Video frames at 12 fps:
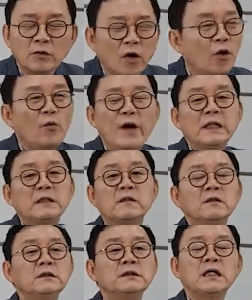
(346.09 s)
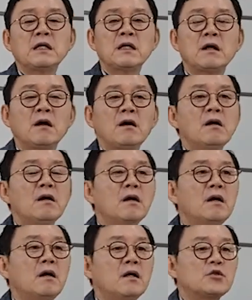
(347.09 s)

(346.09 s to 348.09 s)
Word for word: 너 왜 그러느냐, 어